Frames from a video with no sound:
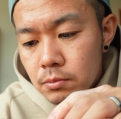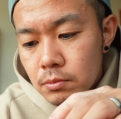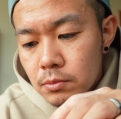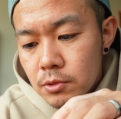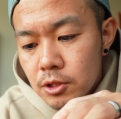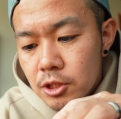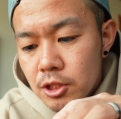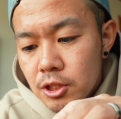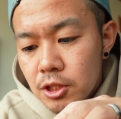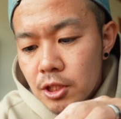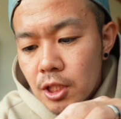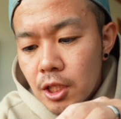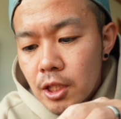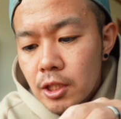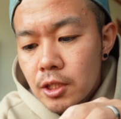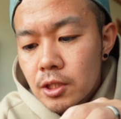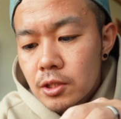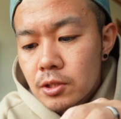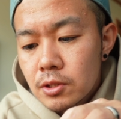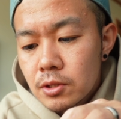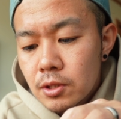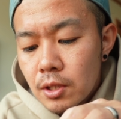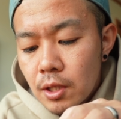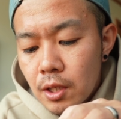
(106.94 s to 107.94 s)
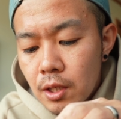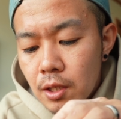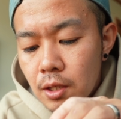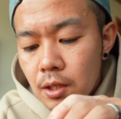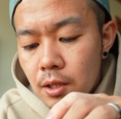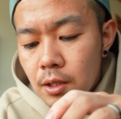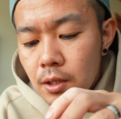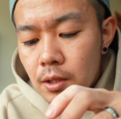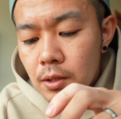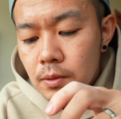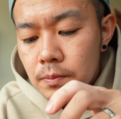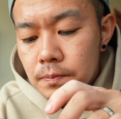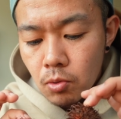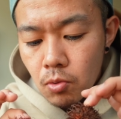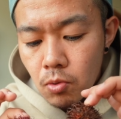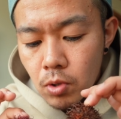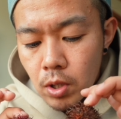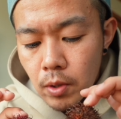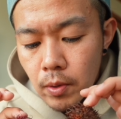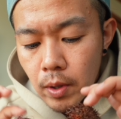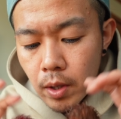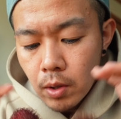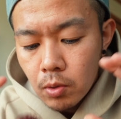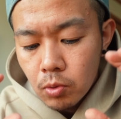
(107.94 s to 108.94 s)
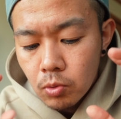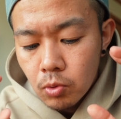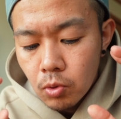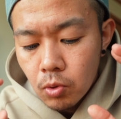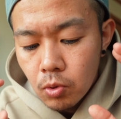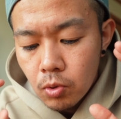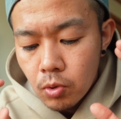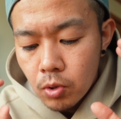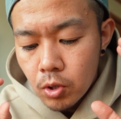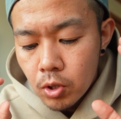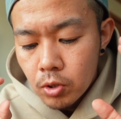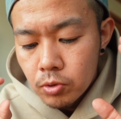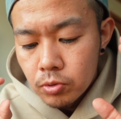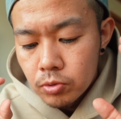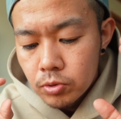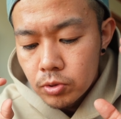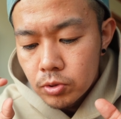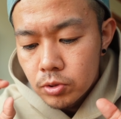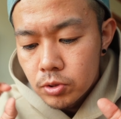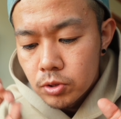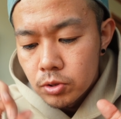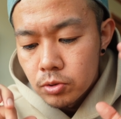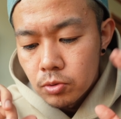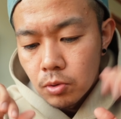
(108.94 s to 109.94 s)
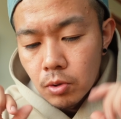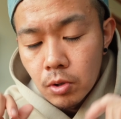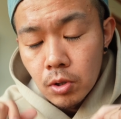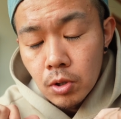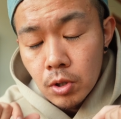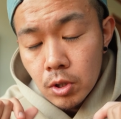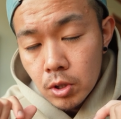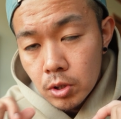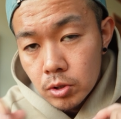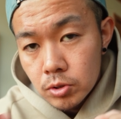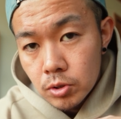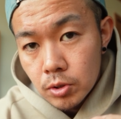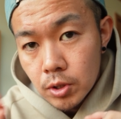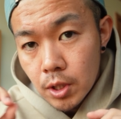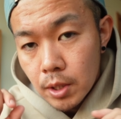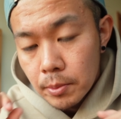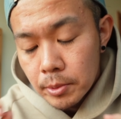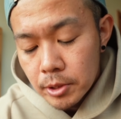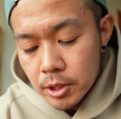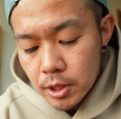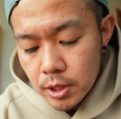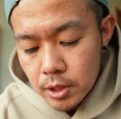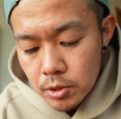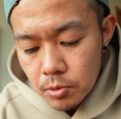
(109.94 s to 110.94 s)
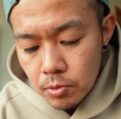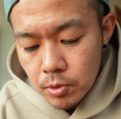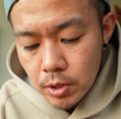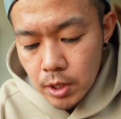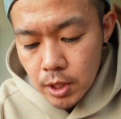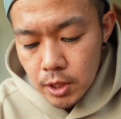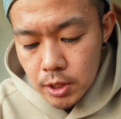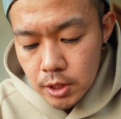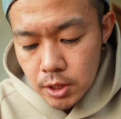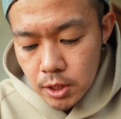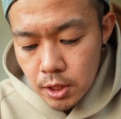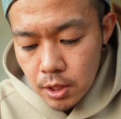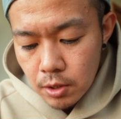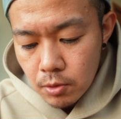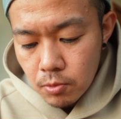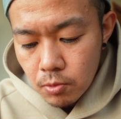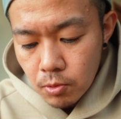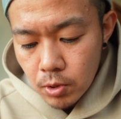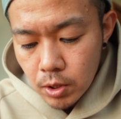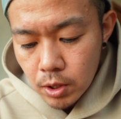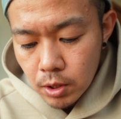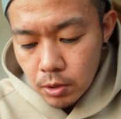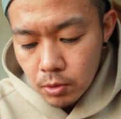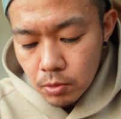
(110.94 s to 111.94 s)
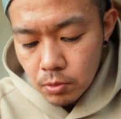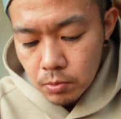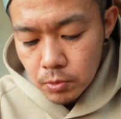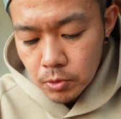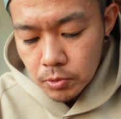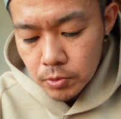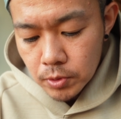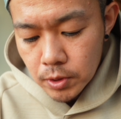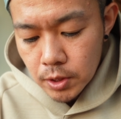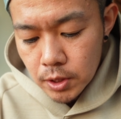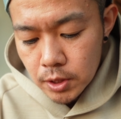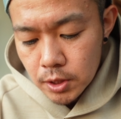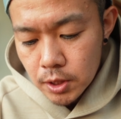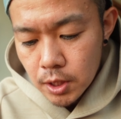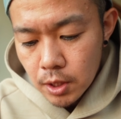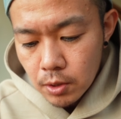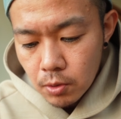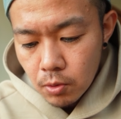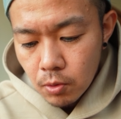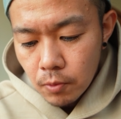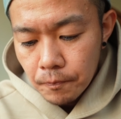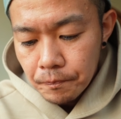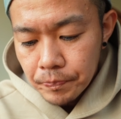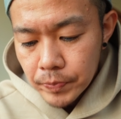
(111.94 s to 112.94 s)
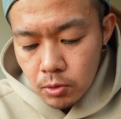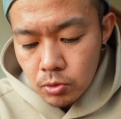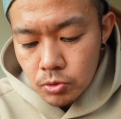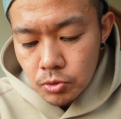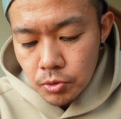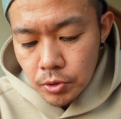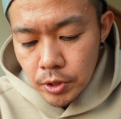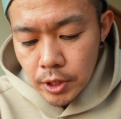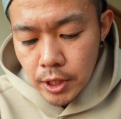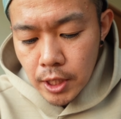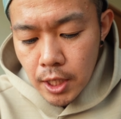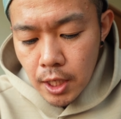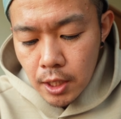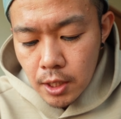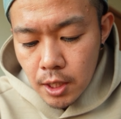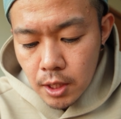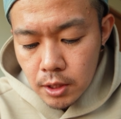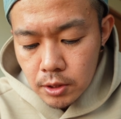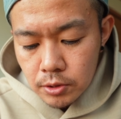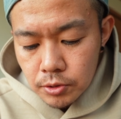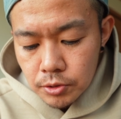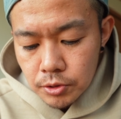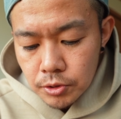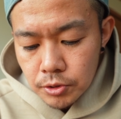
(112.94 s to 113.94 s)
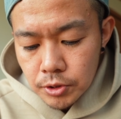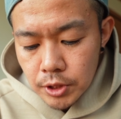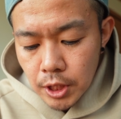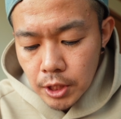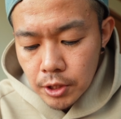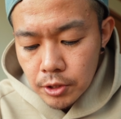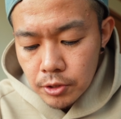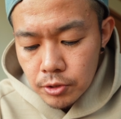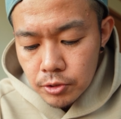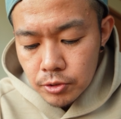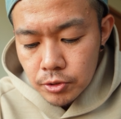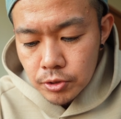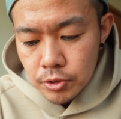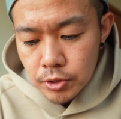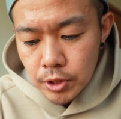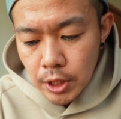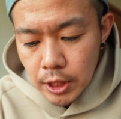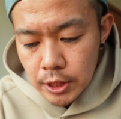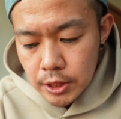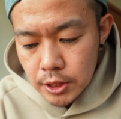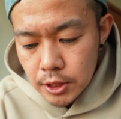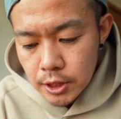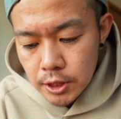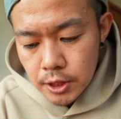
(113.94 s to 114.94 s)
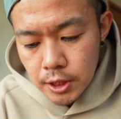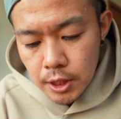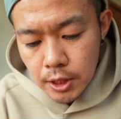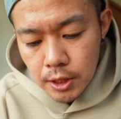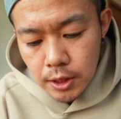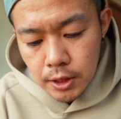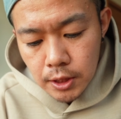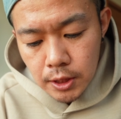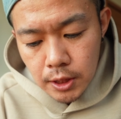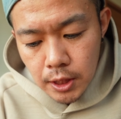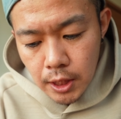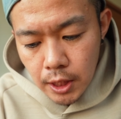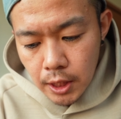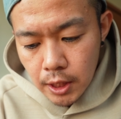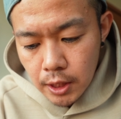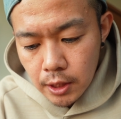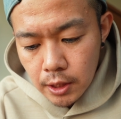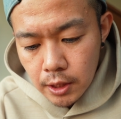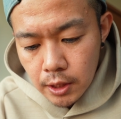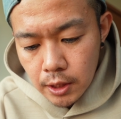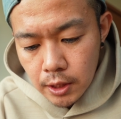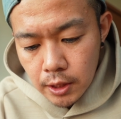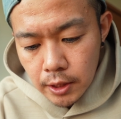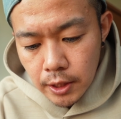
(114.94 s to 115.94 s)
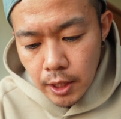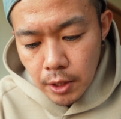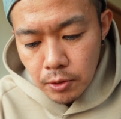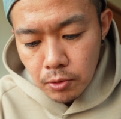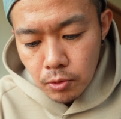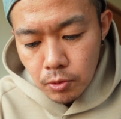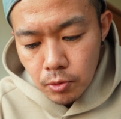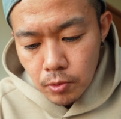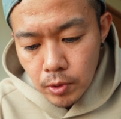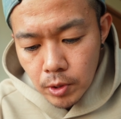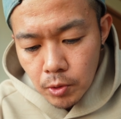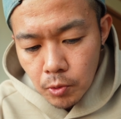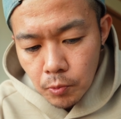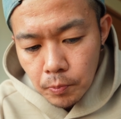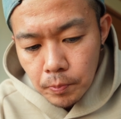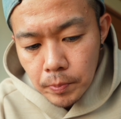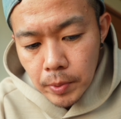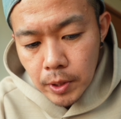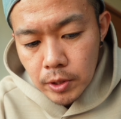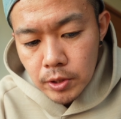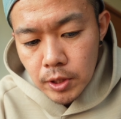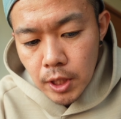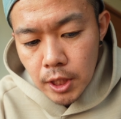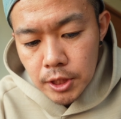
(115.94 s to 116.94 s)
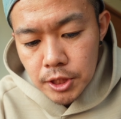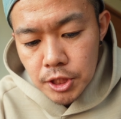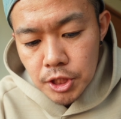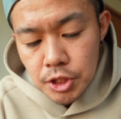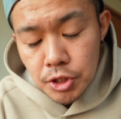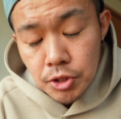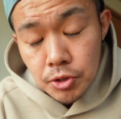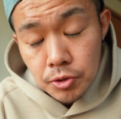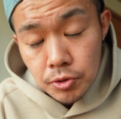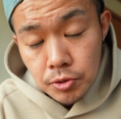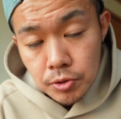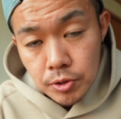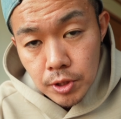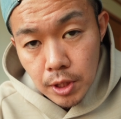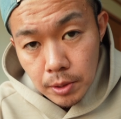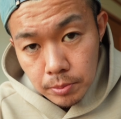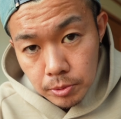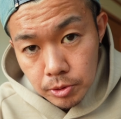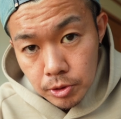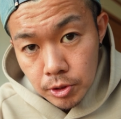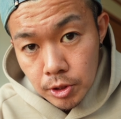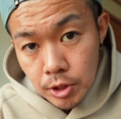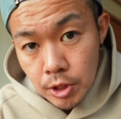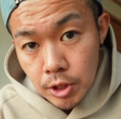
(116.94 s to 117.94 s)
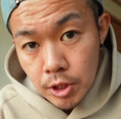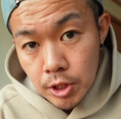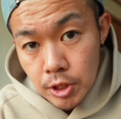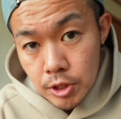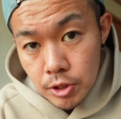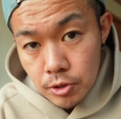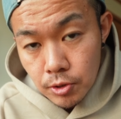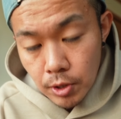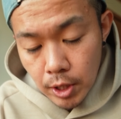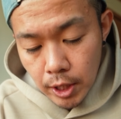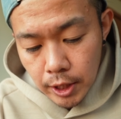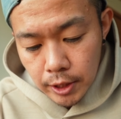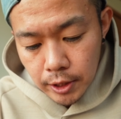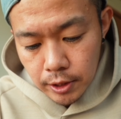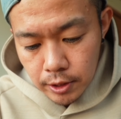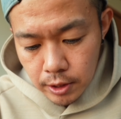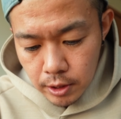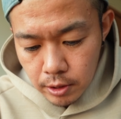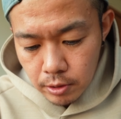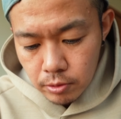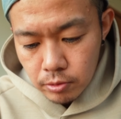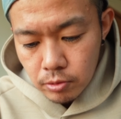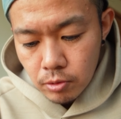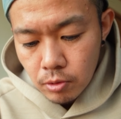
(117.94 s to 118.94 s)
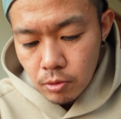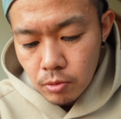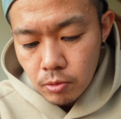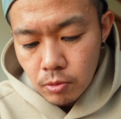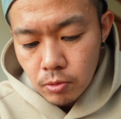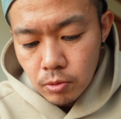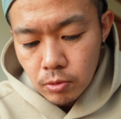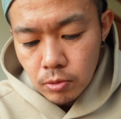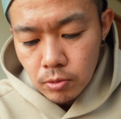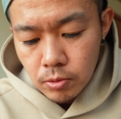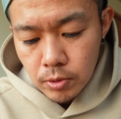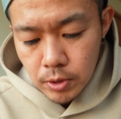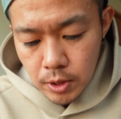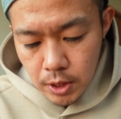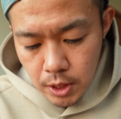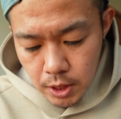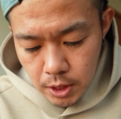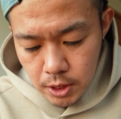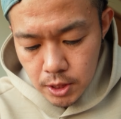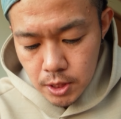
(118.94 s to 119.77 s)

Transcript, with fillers: しないですね。今回はこのフルーツをちょっと食べて紹介していこうかなと思うんですけど、この商品価格きゅうひゃくきゅうじゅうはちえんで内容量は ろっぴゃくはちじゅうグラム 一応入ってるとのことで